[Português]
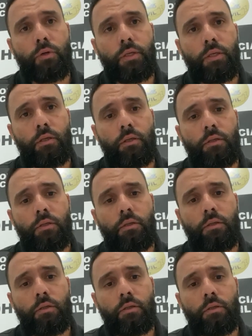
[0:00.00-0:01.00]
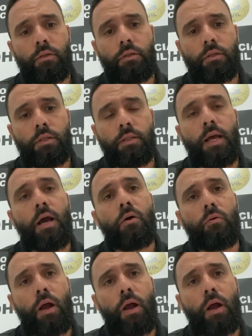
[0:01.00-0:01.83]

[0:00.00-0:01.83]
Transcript: que, que, que dá